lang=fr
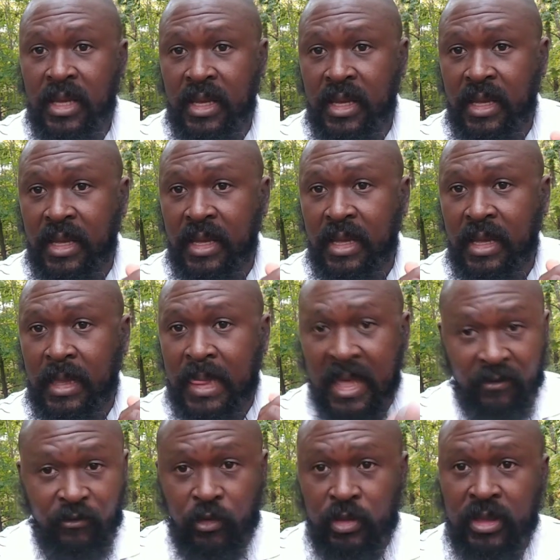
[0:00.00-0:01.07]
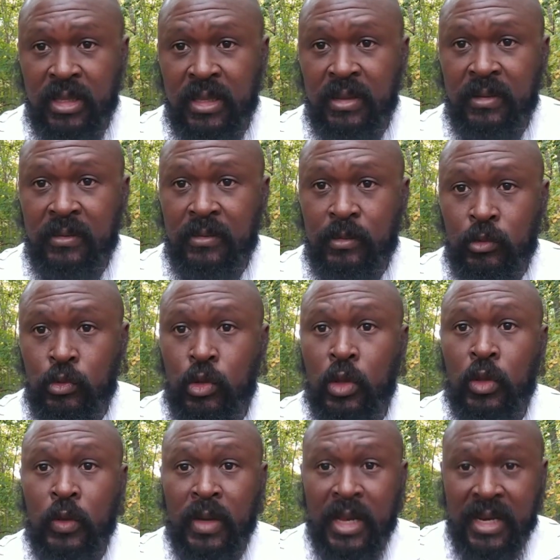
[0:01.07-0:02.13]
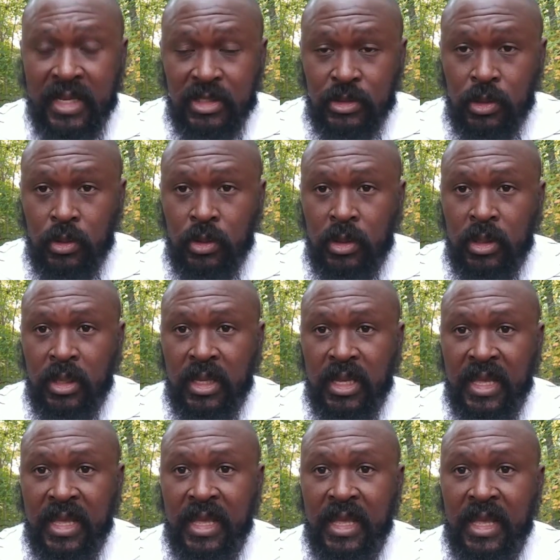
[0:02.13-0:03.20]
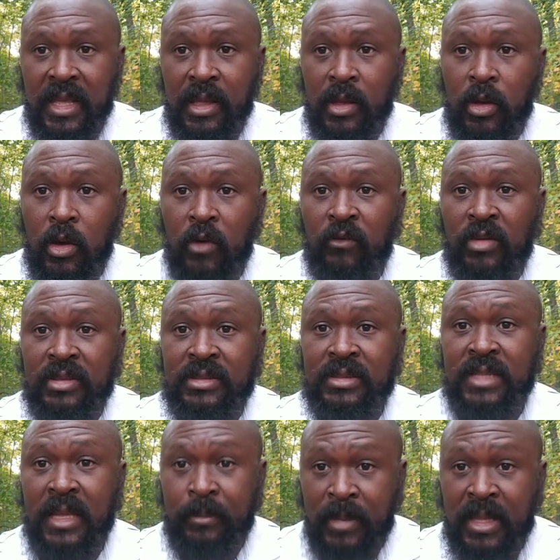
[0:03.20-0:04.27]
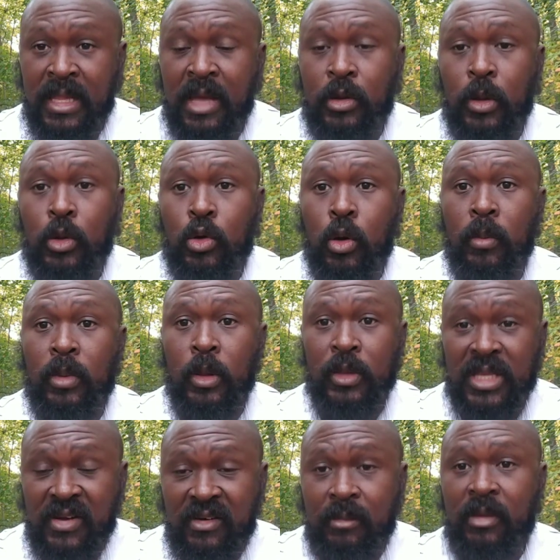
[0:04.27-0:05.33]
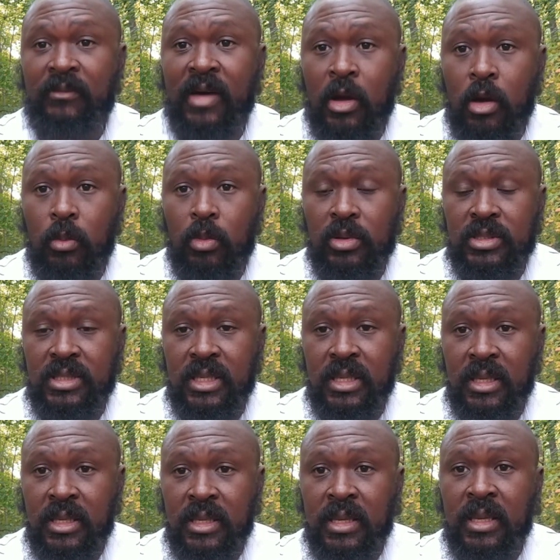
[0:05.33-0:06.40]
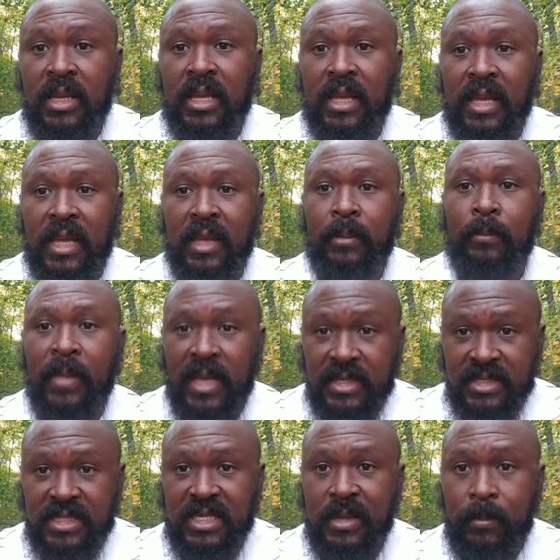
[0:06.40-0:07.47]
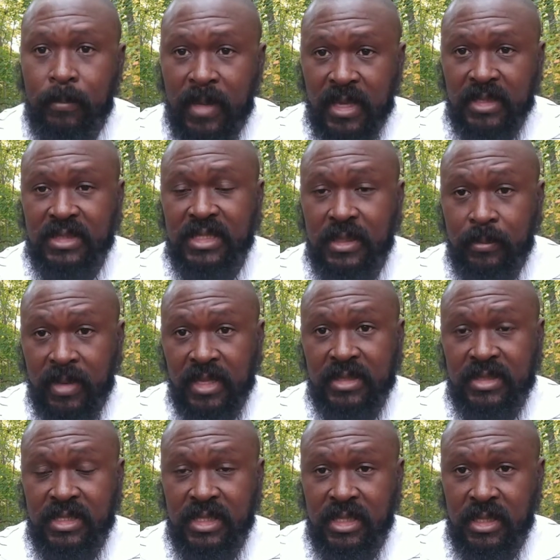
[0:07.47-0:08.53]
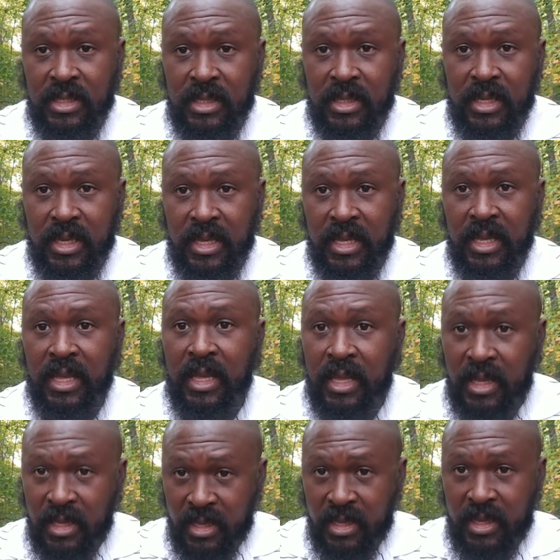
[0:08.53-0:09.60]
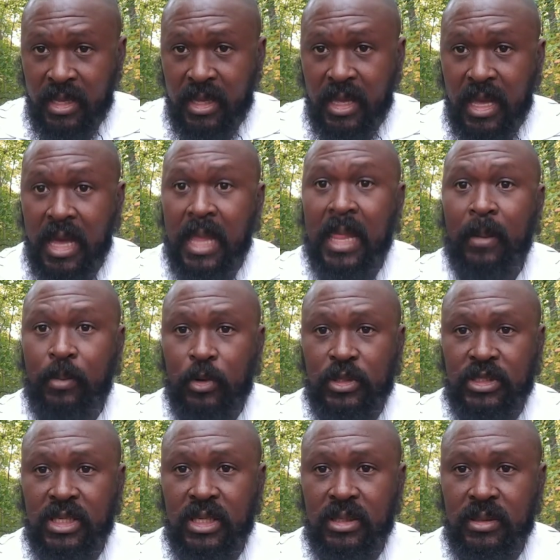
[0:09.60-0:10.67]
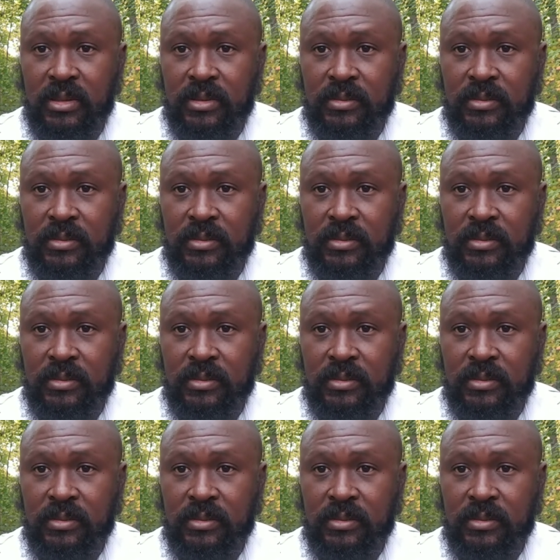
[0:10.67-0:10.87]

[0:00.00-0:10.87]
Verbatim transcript: euh, l'avenir nous donnera raison et c'est maintenant que le, travail va commencer. Et merci, merci, merci. Et à la prochaine.